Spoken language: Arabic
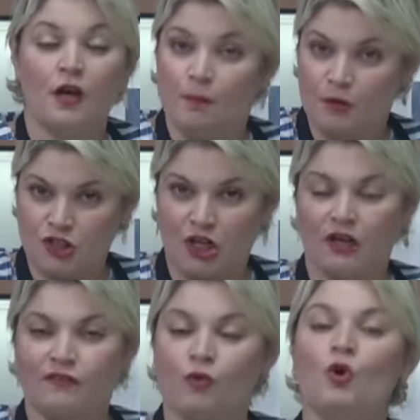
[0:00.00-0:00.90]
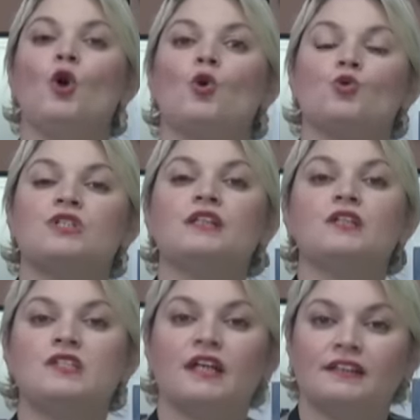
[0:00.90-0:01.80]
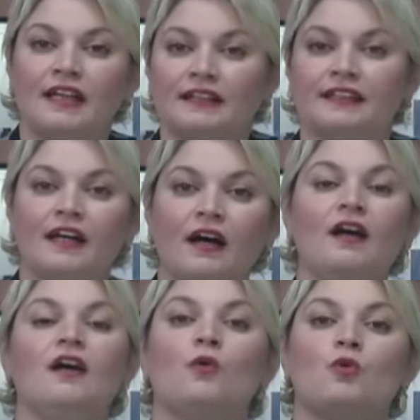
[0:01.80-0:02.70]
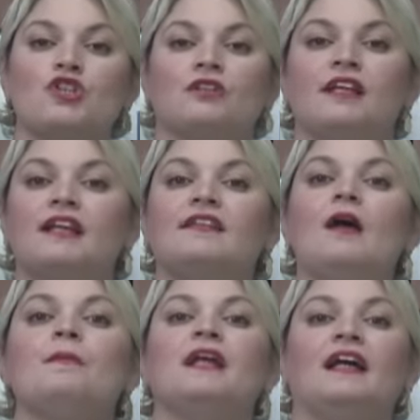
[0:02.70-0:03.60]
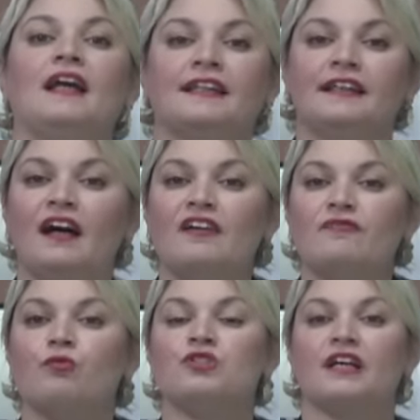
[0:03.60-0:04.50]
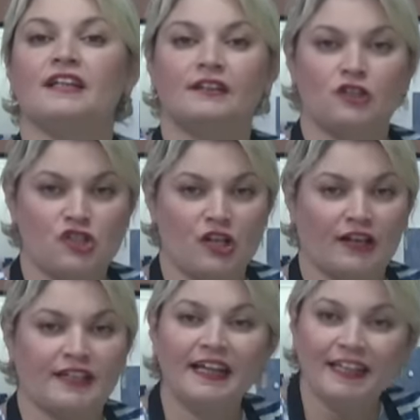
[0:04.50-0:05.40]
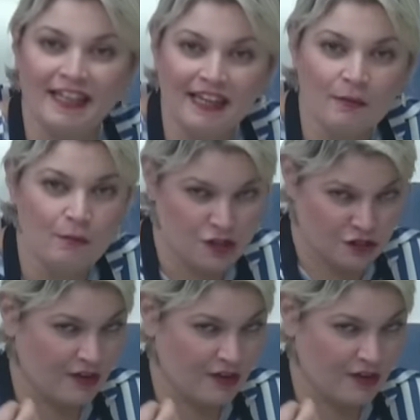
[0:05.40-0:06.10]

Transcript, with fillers: باش تعرفوا وزيت السعد هذيا واش دير تعمل على اضعاف بصيلات الشعر يعني باش نعم.